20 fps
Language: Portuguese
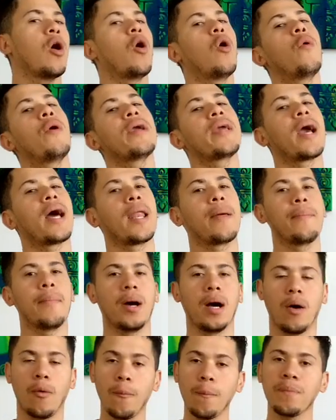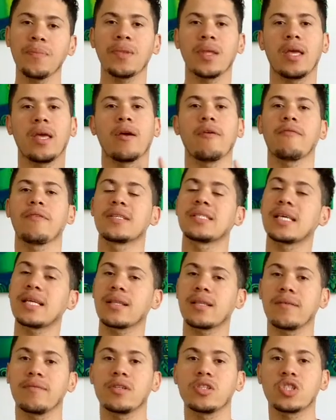ou em alemão. Eu fiz a
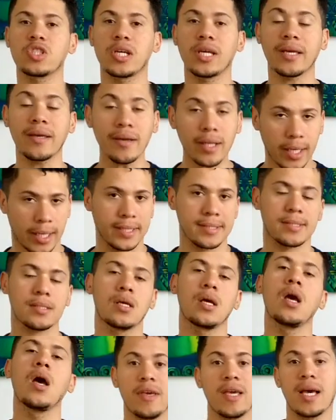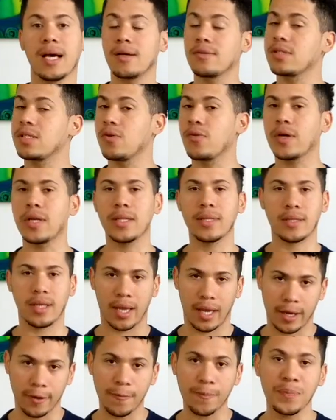entrevista em inglês. Fica ao seu
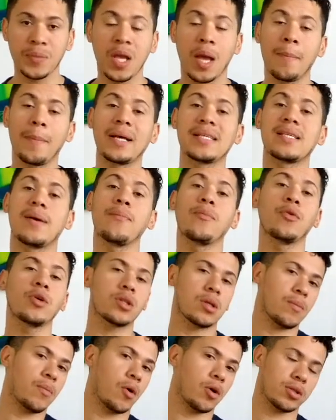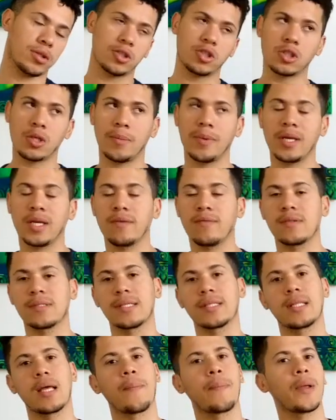critério, mas é muito importante também que
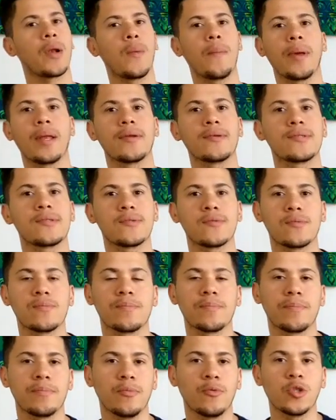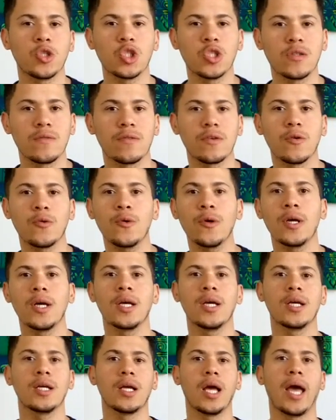você tenha pelo menos um, um nível
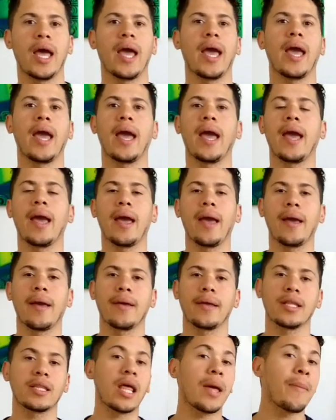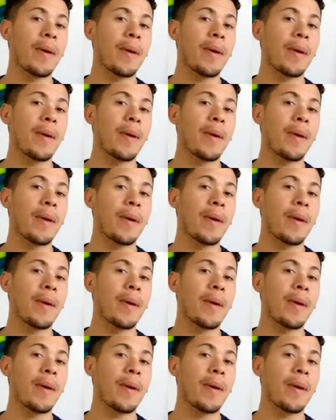é,